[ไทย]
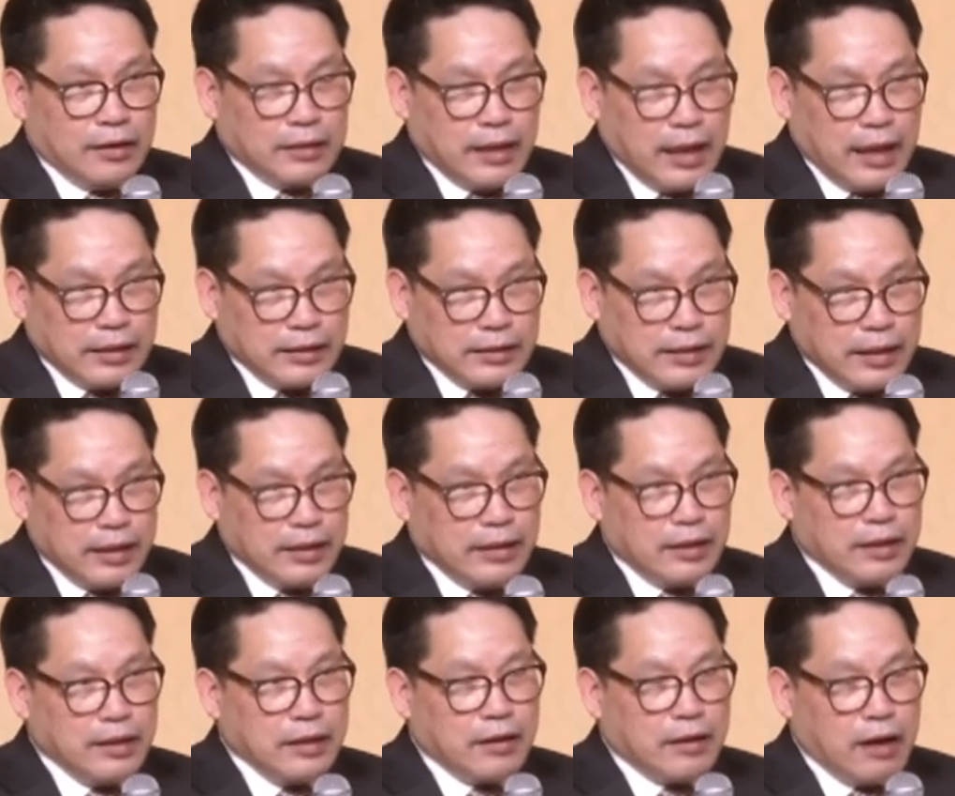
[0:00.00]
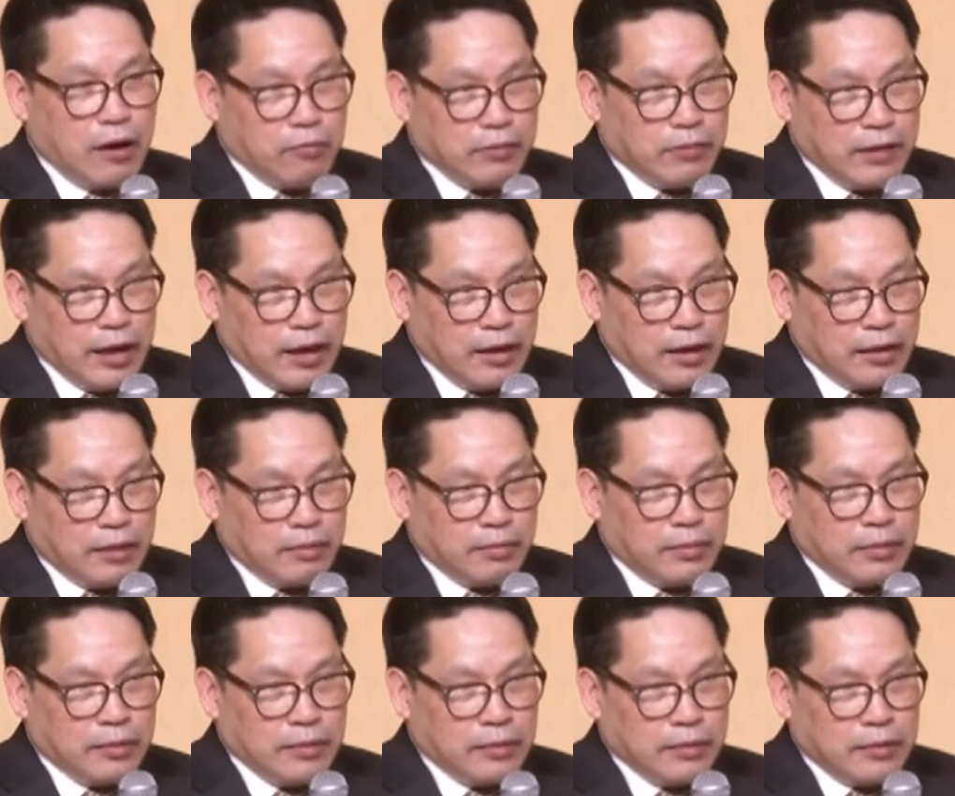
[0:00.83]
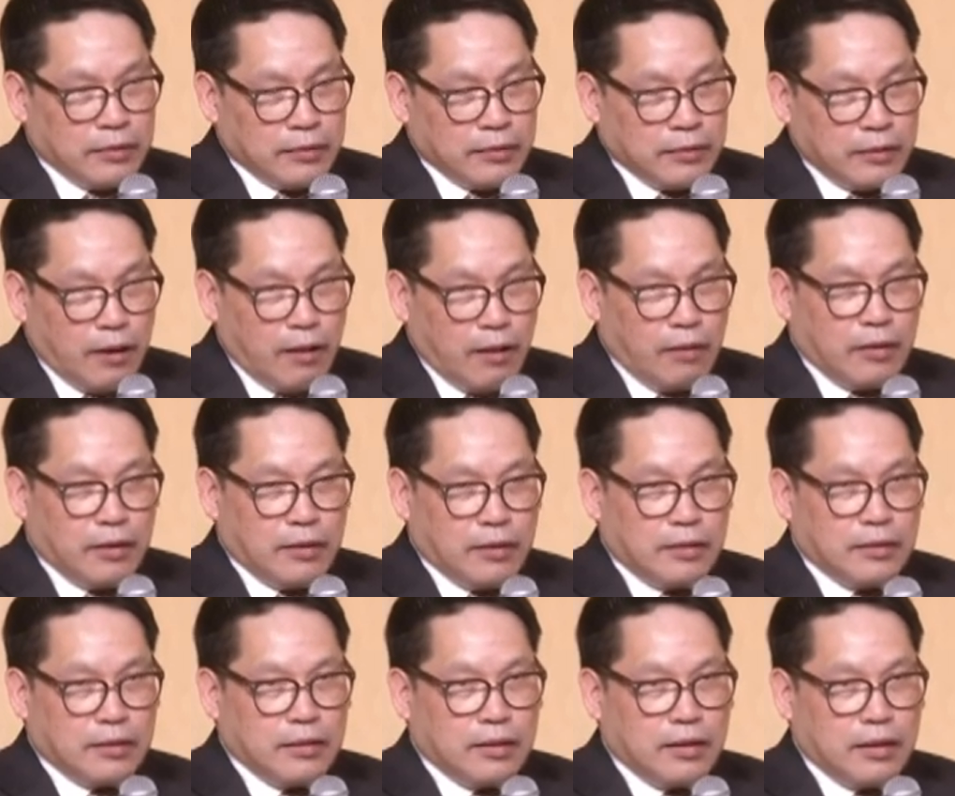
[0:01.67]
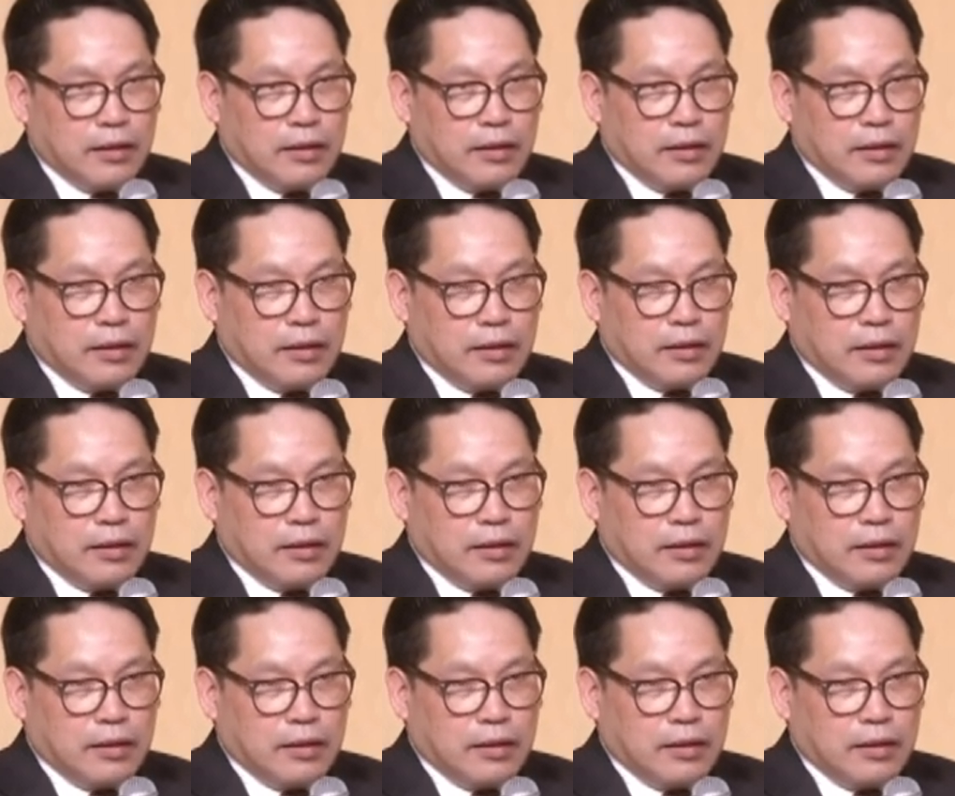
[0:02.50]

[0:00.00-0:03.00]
แต่สิ่งที่เรายังต้องเอ่อ